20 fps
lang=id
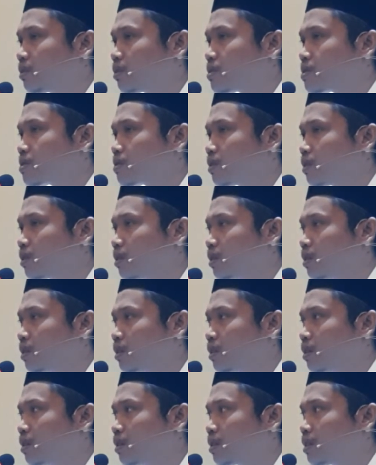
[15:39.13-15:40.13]

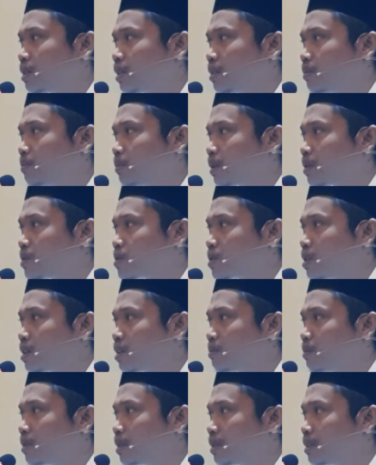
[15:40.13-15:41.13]
Rasulullah dan para
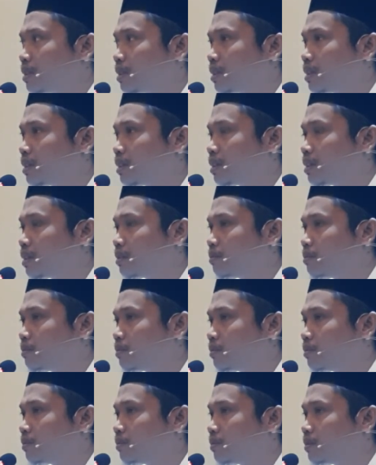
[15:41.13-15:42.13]
sahabatnya
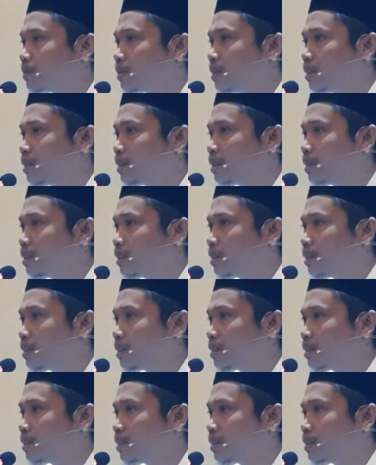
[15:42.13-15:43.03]
di